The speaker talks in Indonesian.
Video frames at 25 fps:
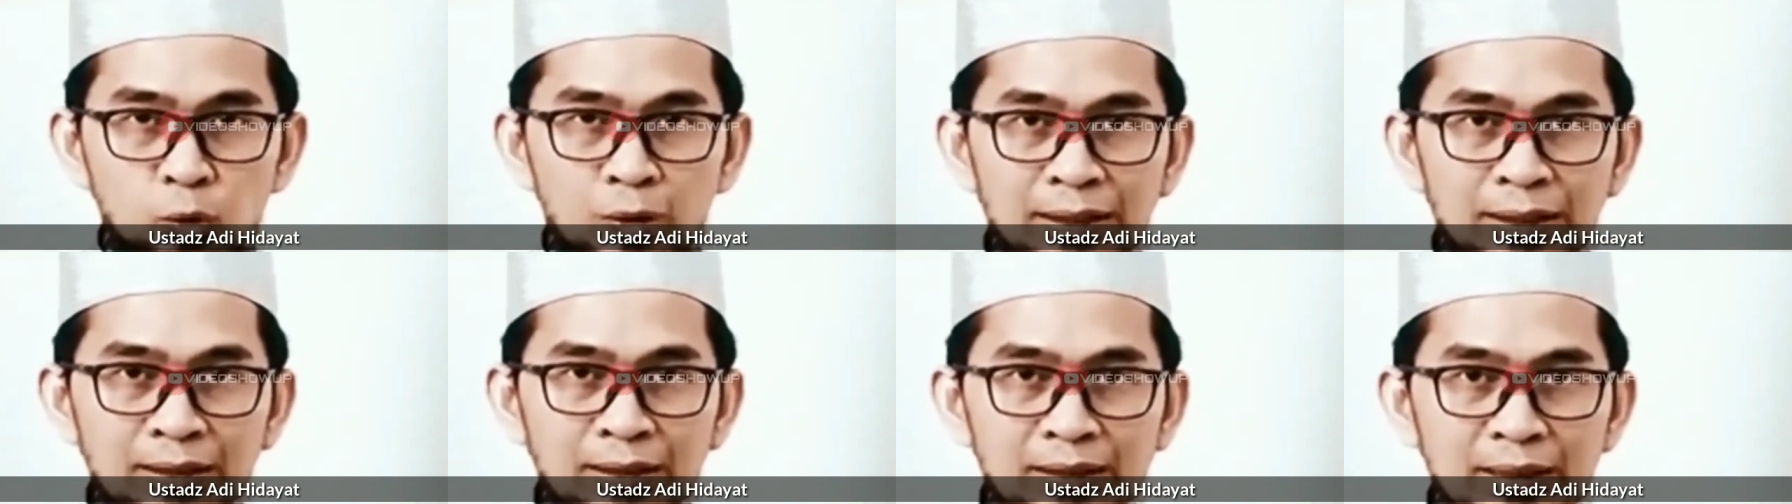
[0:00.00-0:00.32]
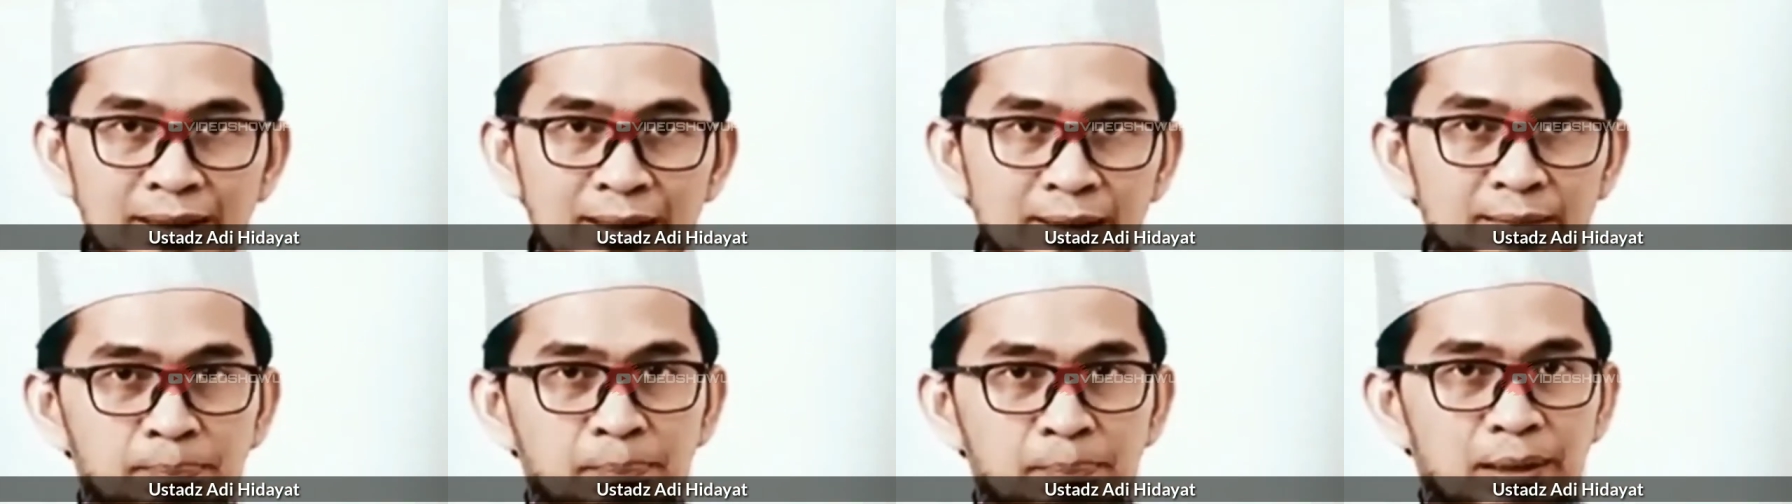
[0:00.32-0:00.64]

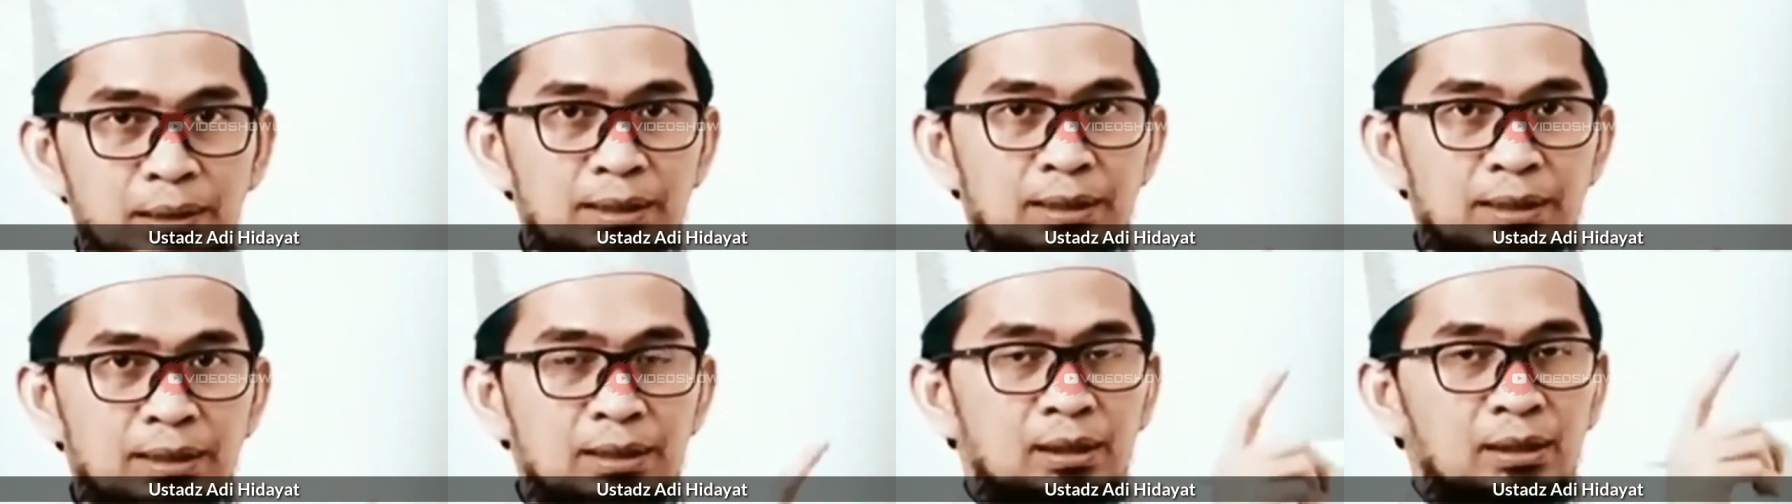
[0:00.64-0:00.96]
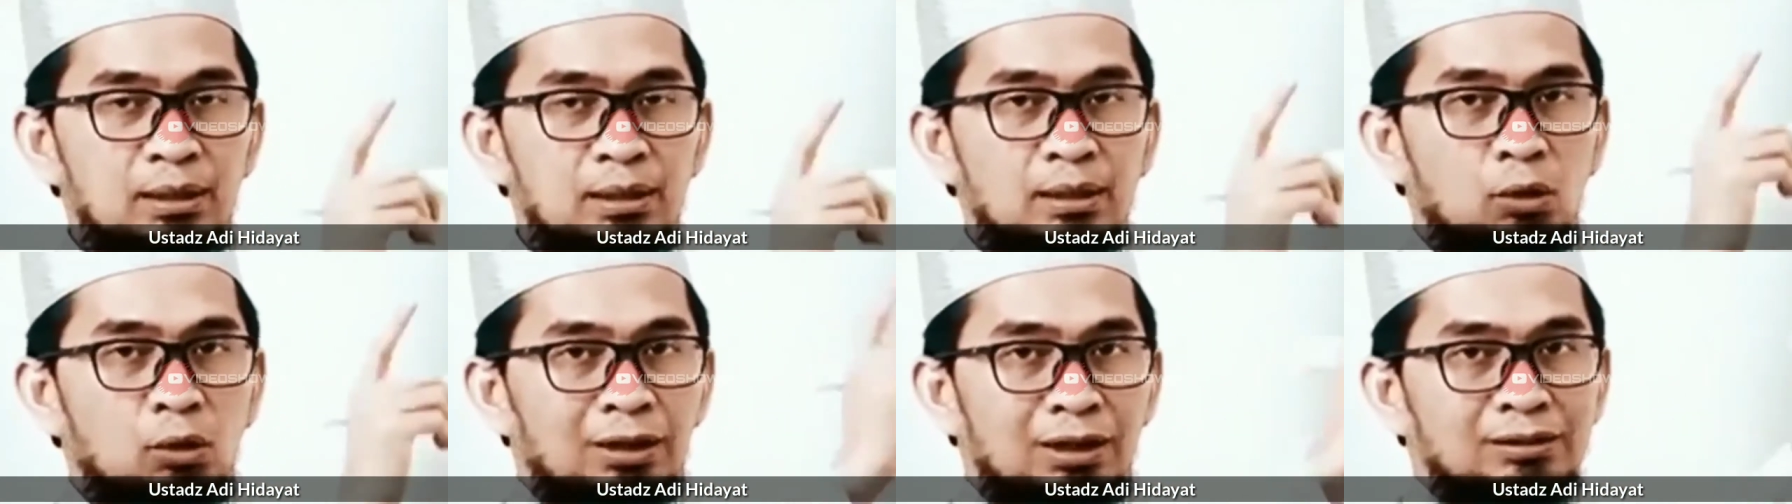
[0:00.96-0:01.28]
kandidat
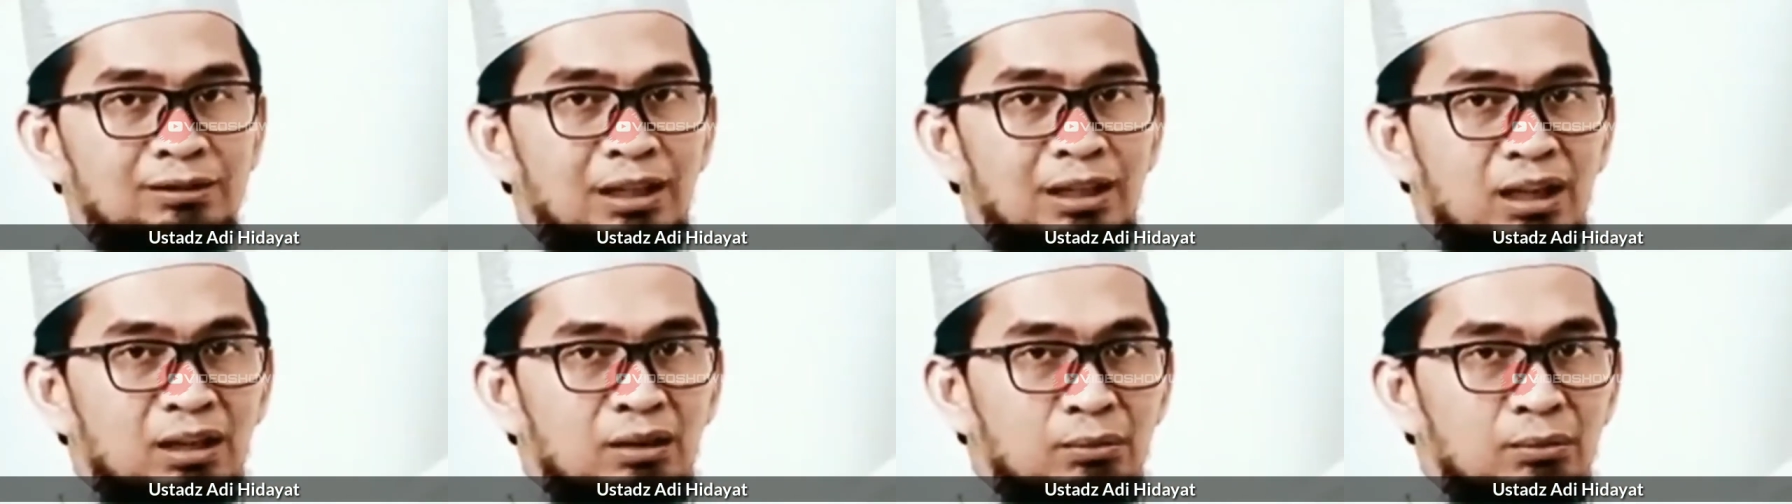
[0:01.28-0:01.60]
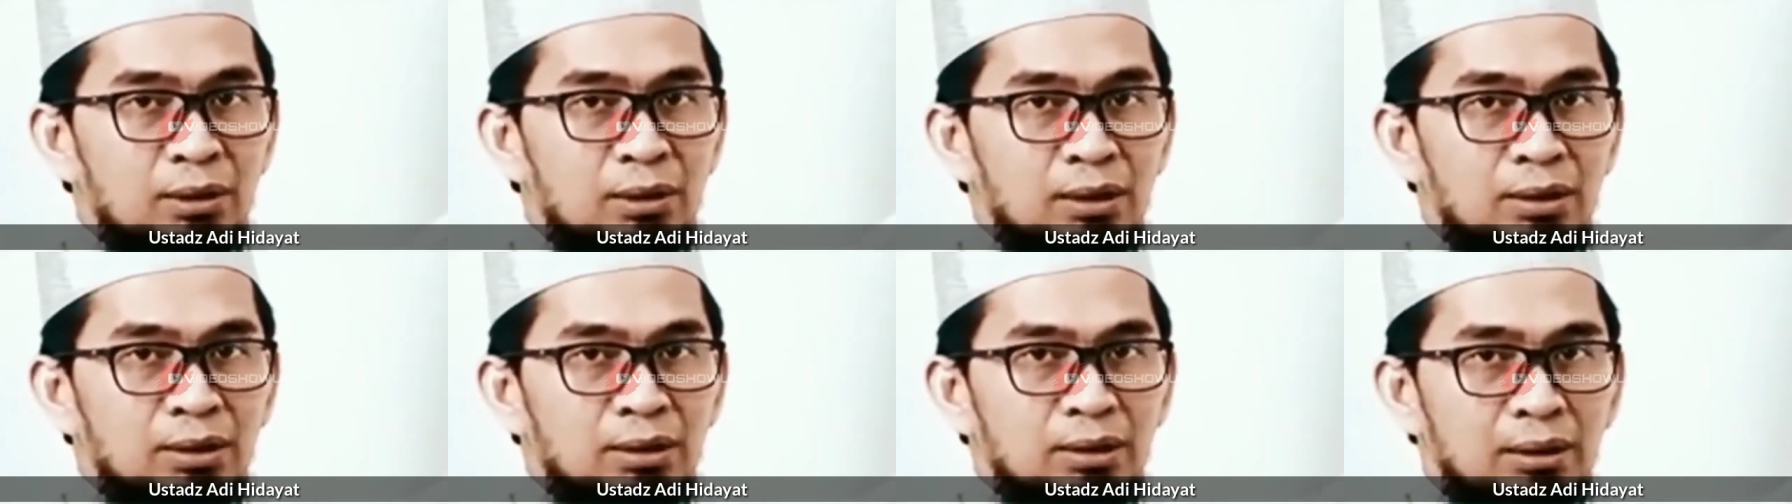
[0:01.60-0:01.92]
peraih orang
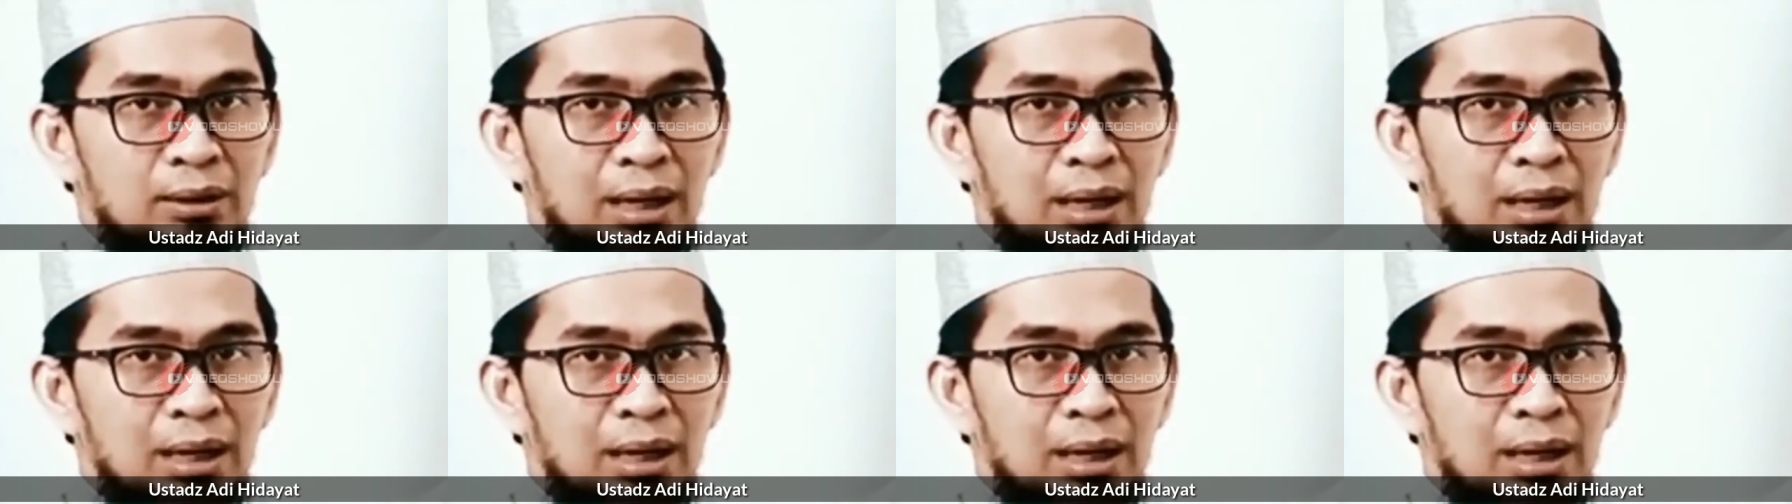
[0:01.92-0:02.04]
takwa